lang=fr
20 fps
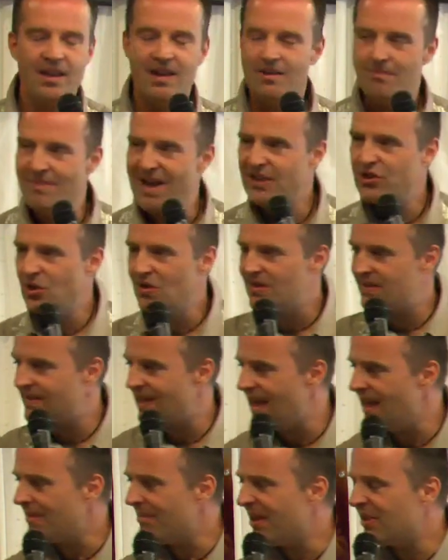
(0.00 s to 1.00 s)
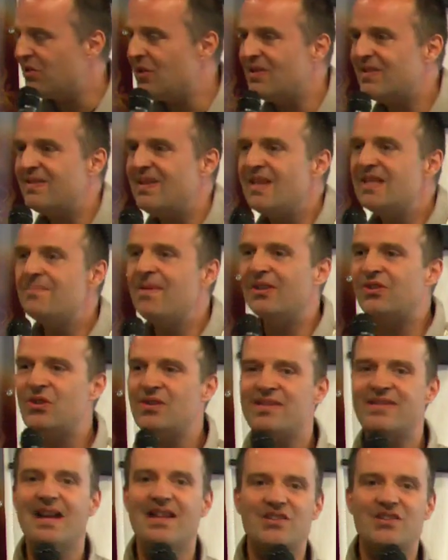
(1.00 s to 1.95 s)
Matthieu 5, Matthieu 6, Matthieu 7